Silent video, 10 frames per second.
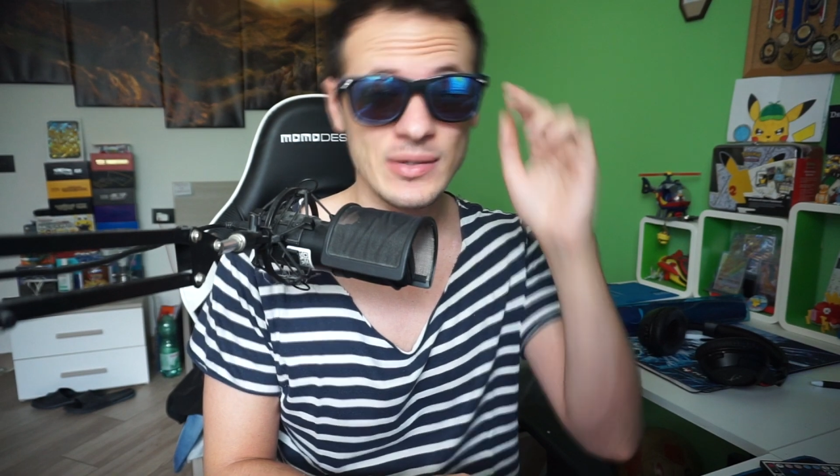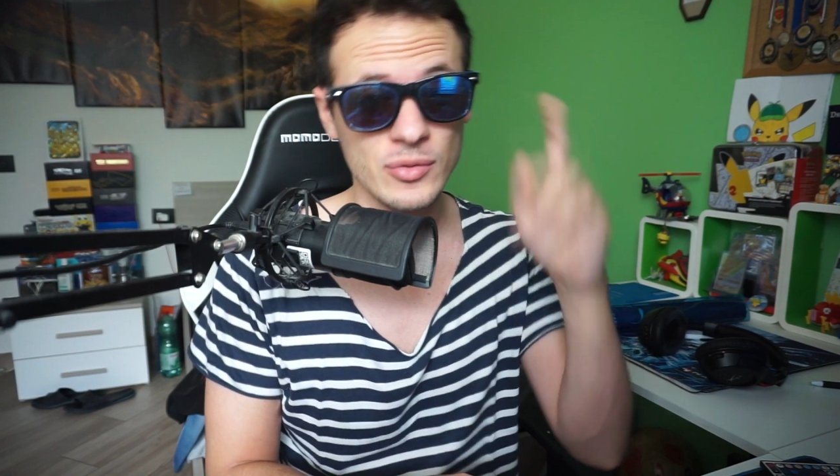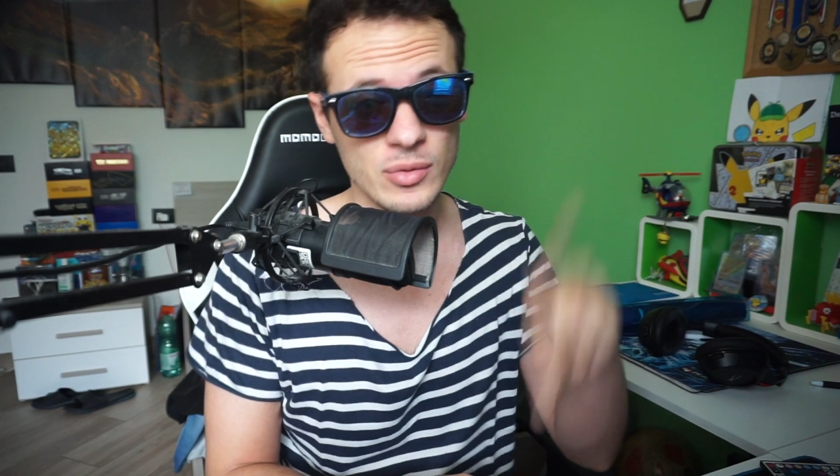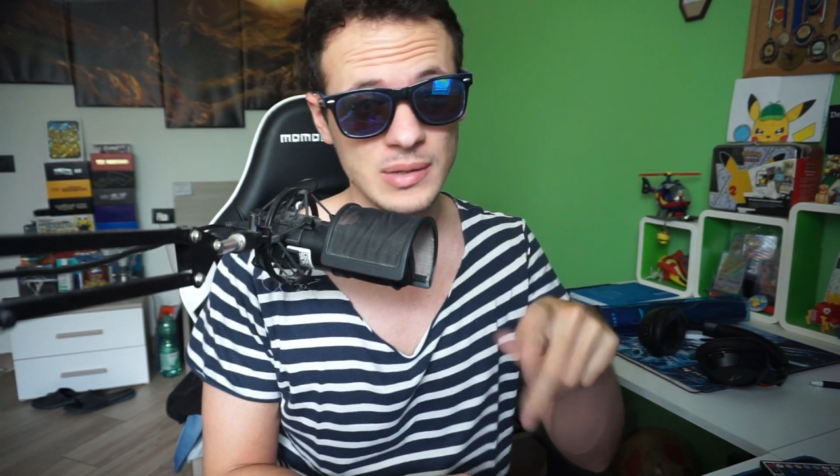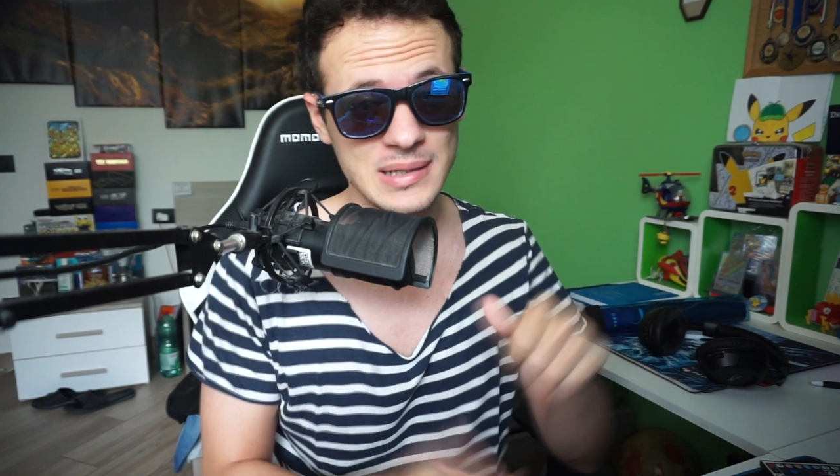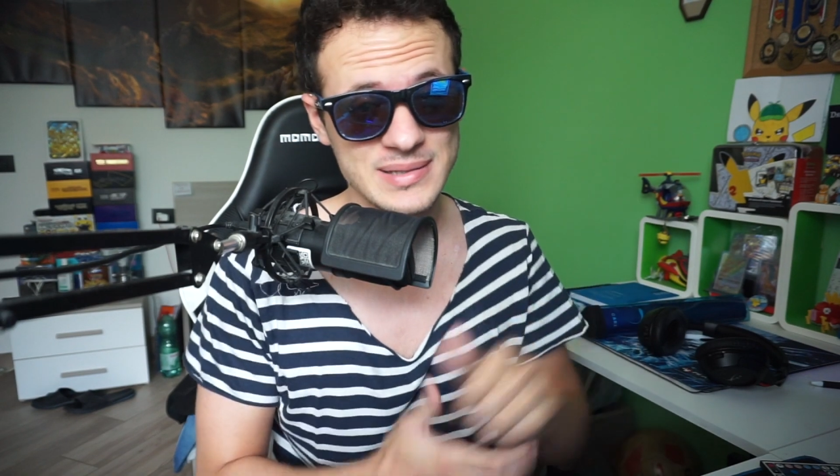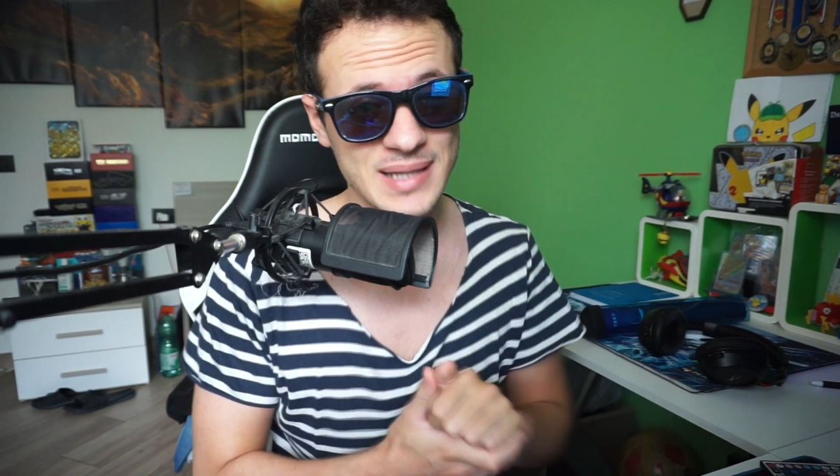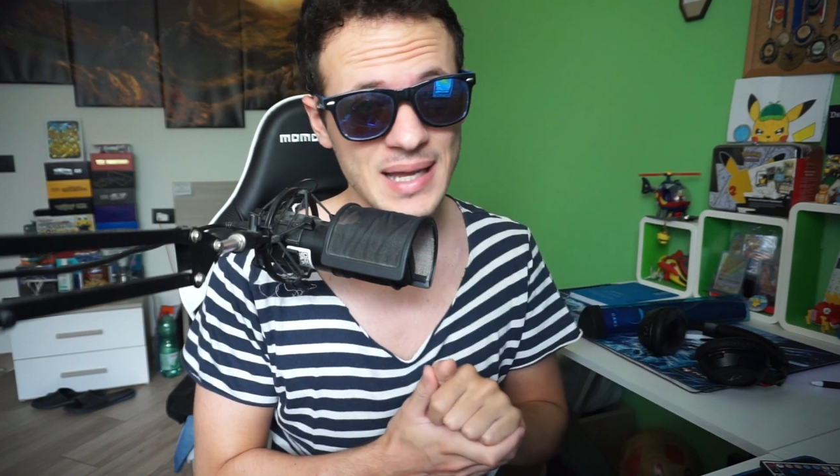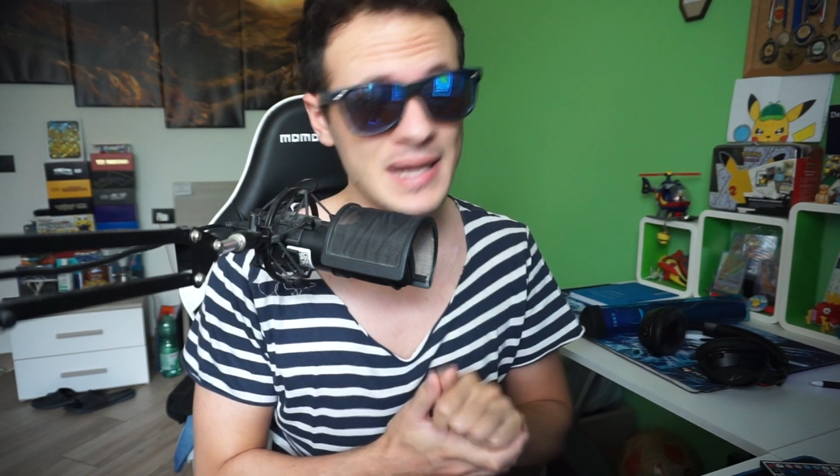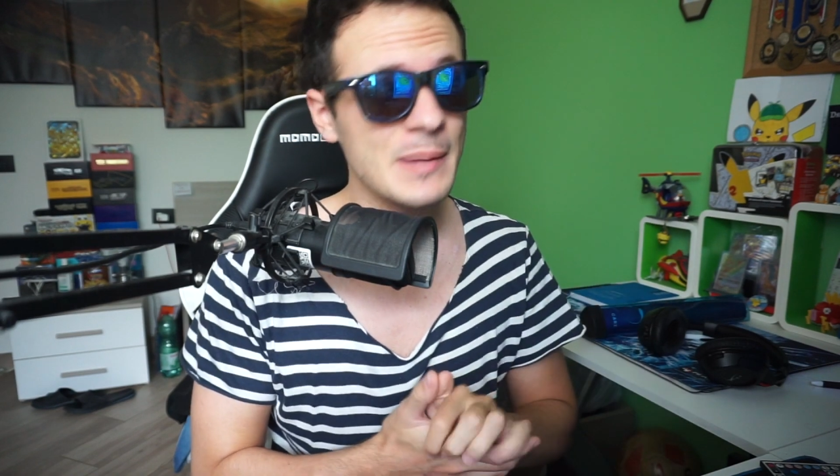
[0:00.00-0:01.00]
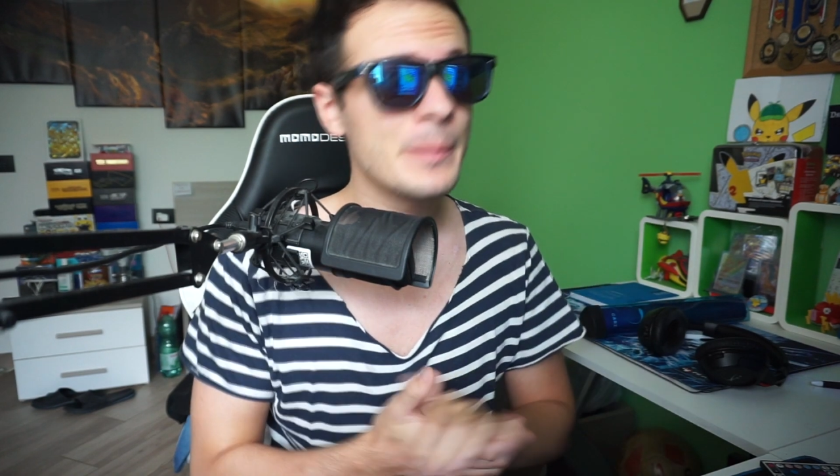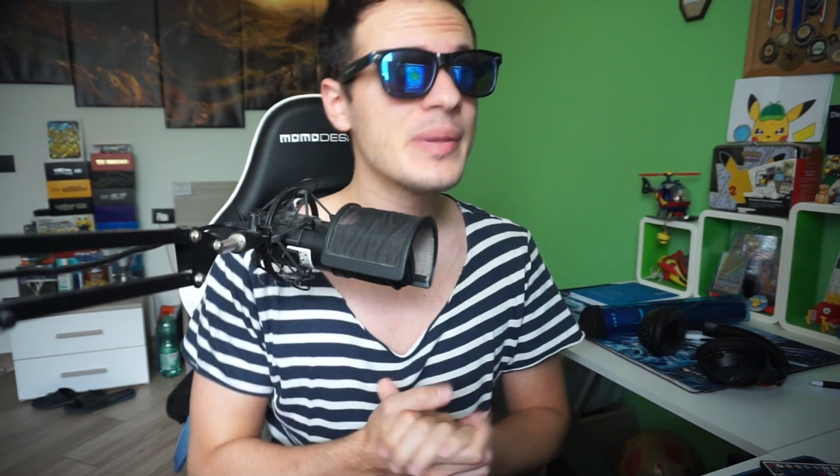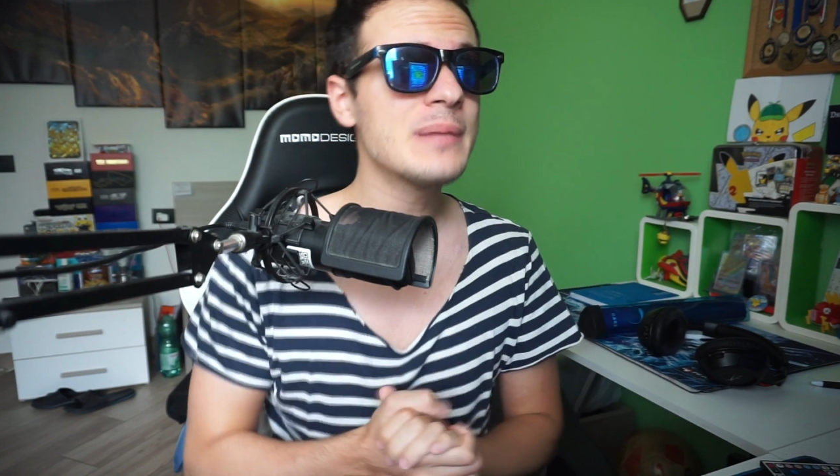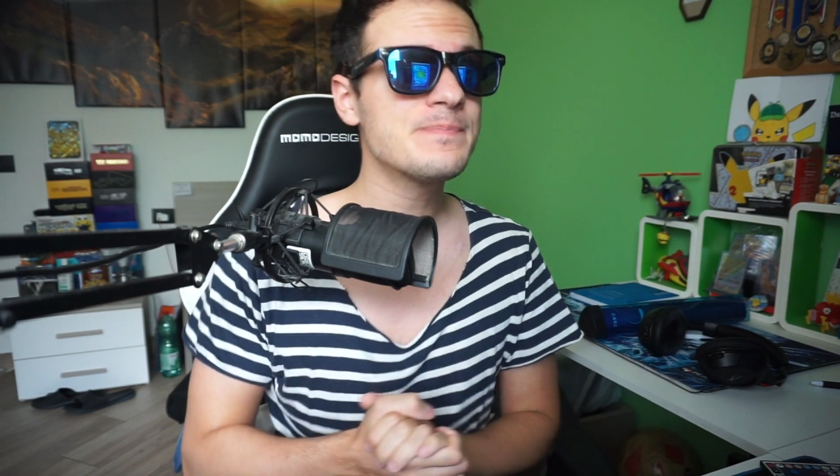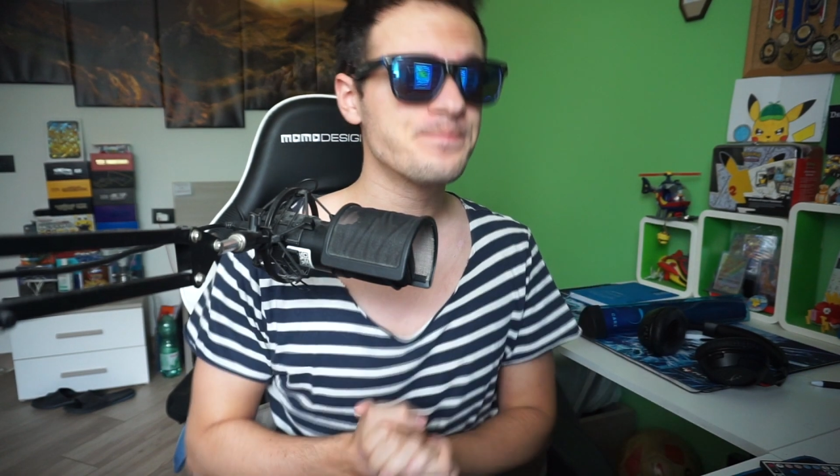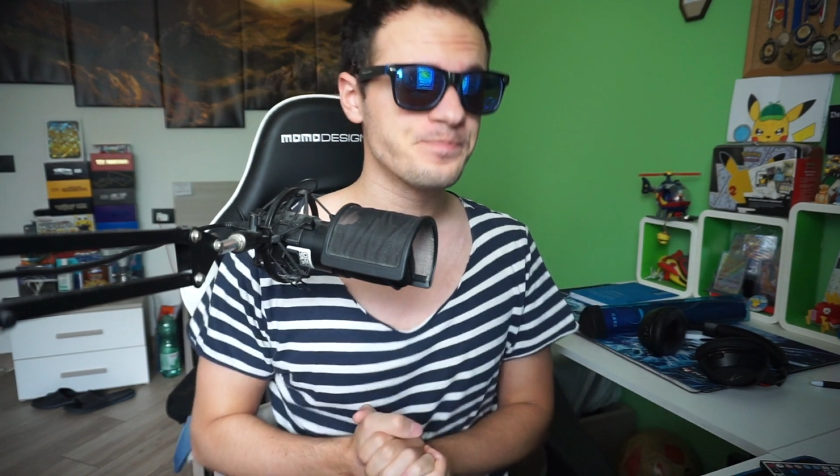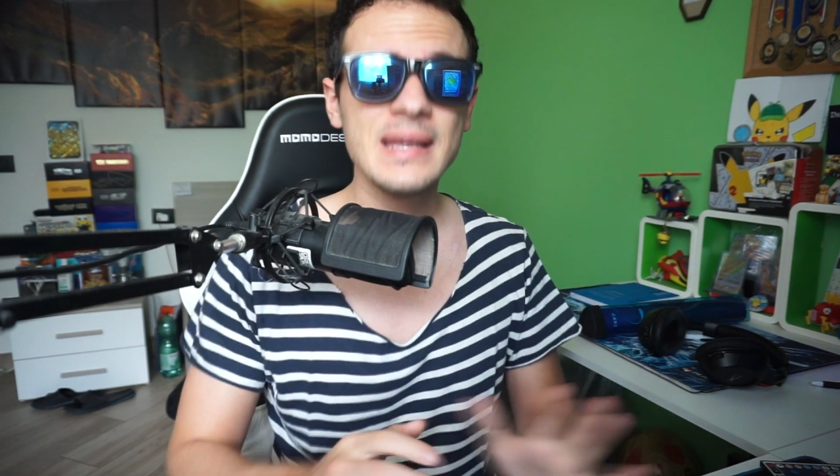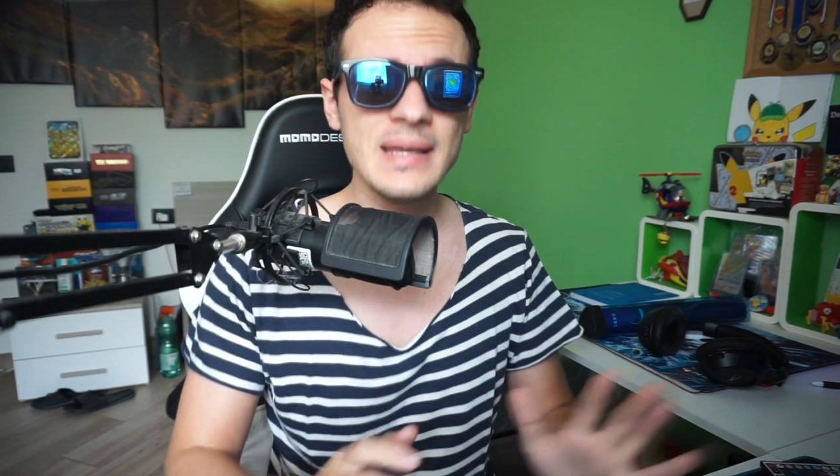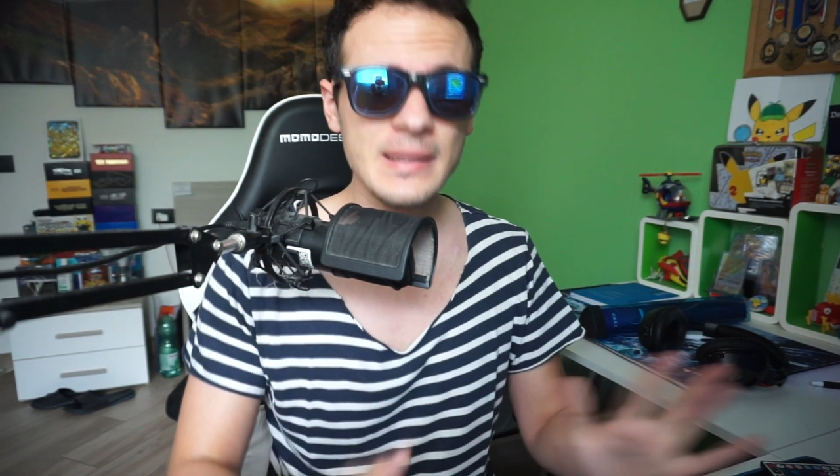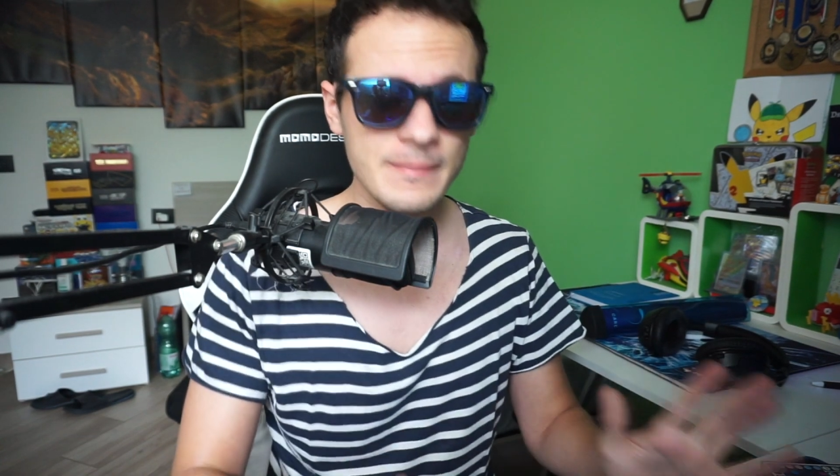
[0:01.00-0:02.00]
non con delle scarpe,
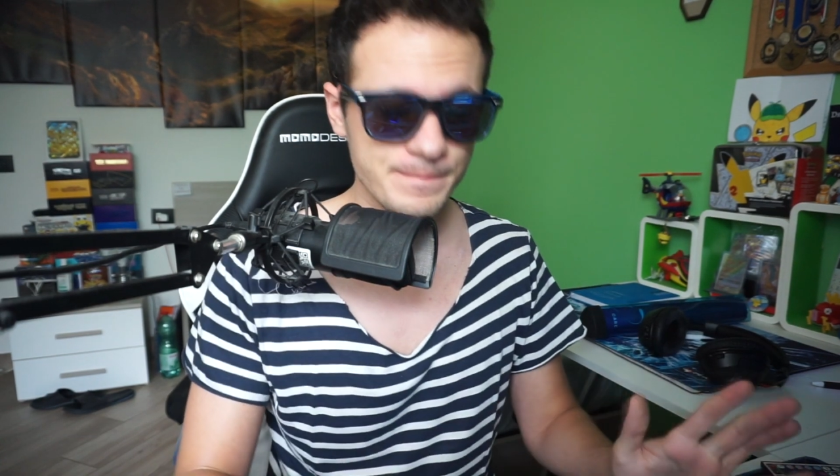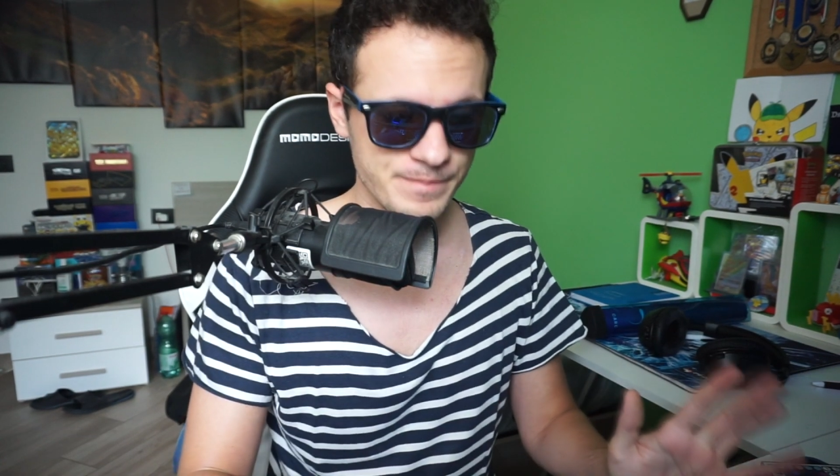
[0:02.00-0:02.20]
e,